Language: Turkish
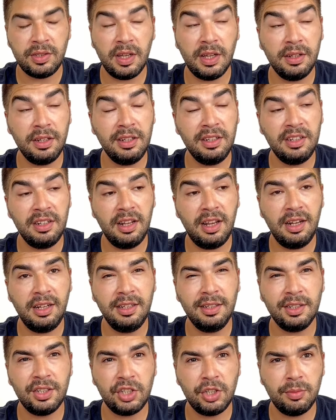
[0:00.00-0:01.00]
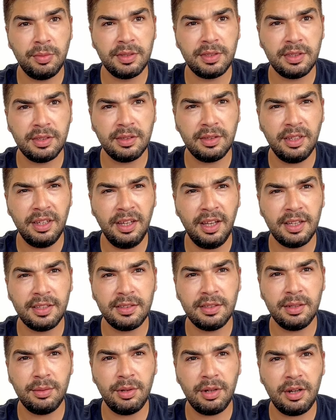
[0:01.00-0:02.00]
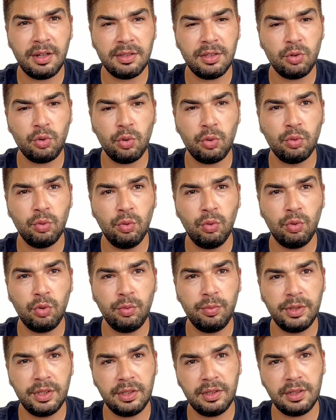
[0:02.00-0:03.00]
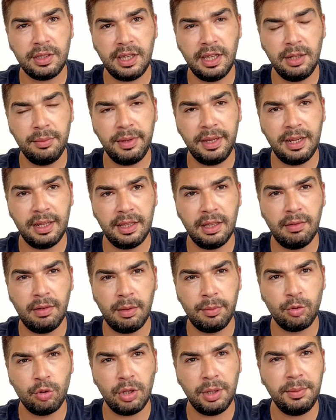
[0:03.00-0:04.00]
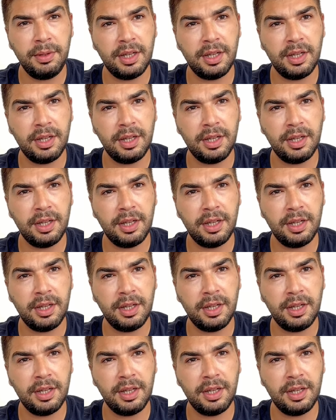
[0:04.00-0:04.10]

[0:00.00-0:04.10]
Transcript: Sahnenin ilerleyen aşamasında aslında bakarsan çok doğru bir kelimeyle devam ediyorlar.